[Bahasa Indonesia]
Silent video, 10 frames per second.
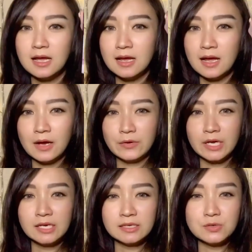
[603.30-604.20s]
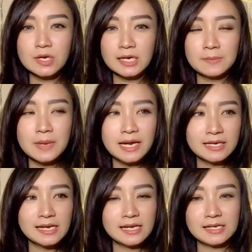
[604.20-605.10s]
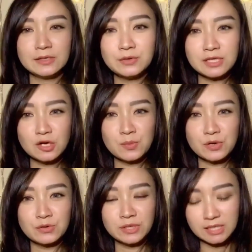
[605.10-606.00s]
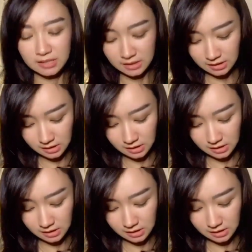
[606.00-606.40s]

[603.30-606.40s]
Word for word: Aku yakin juga banyak dari kalian yang udah tahu produk ini